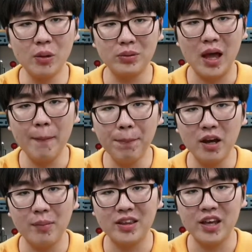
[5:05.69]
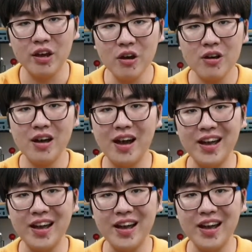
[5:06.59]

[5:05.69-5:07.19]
그럼 다음번에 만나요.